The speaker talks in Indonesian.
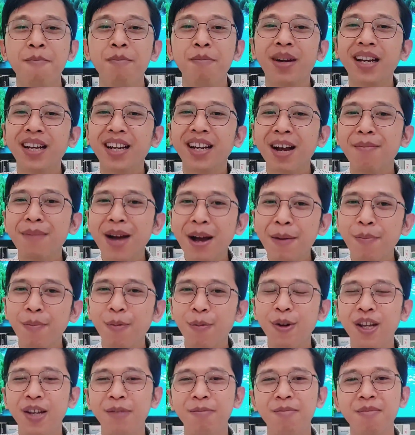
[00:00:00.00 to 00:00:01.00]
mereka
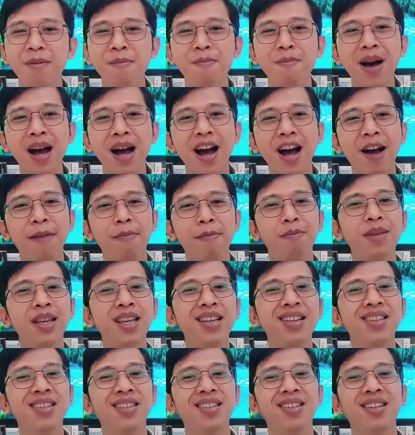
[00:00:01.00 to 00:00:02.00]
mampu nih
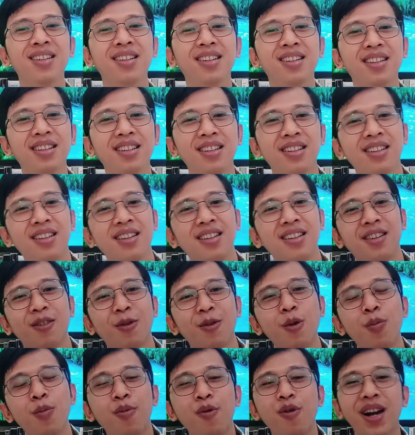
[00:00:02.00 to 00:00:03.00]
memahami
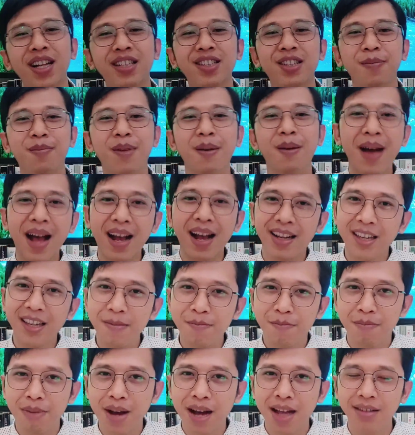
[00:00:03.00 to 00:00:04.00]
uh, hubungan sebab
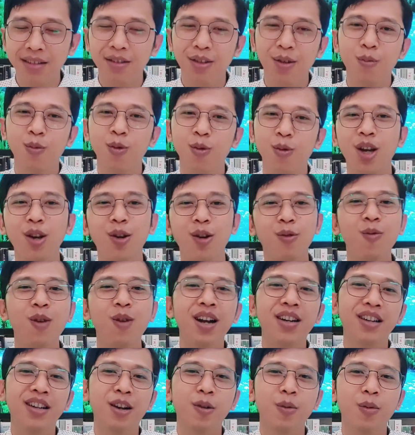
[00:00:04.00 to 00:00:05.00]
akibat kemudian
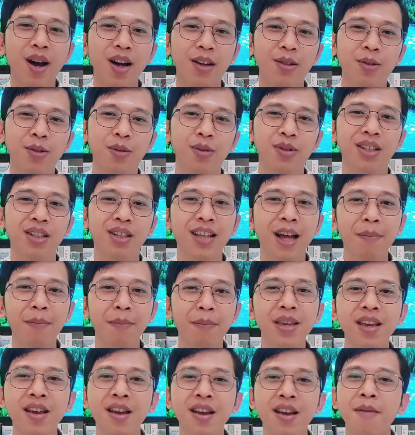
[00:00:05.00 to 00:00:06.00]
ruang dan waktu
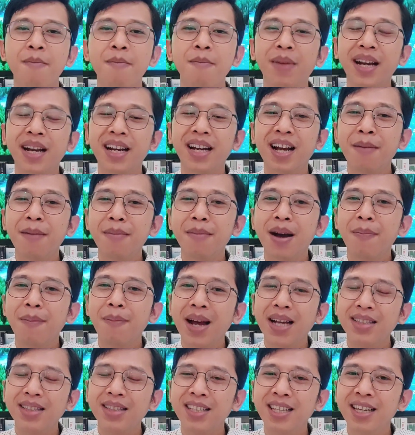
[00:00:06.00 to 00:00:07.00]
tetapi mereka
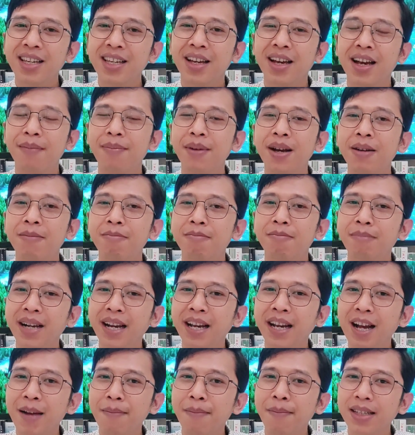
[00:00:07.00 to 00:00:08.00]
masih apa
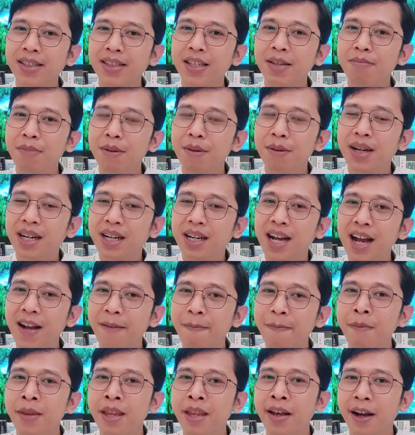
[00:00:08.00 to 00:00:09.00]
mereka masih
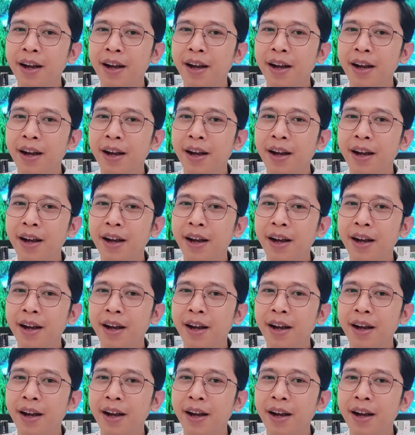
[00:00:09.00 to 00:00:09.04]
memegang